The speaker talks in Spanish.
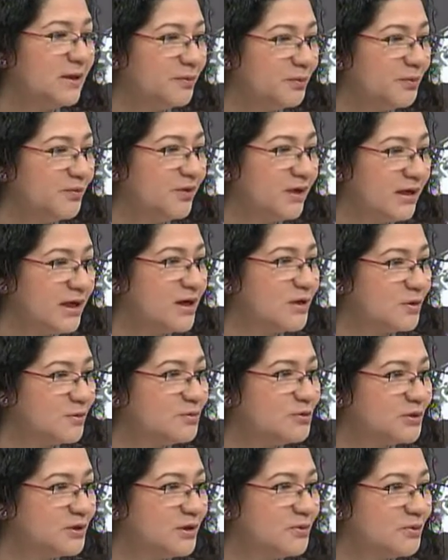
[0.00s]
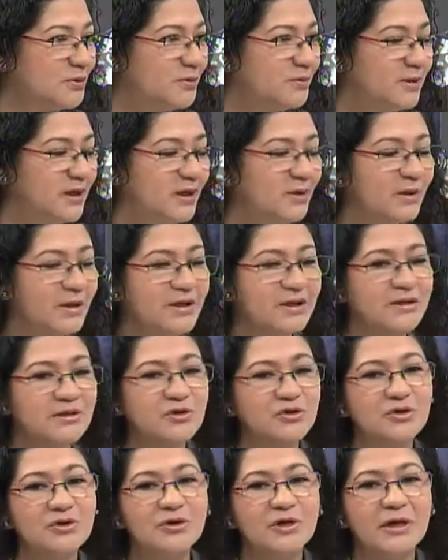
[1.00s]
públicas, como usted muy bien lo ha
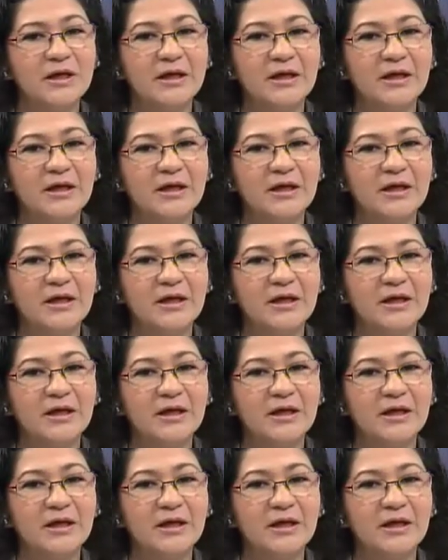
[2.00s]
dicho,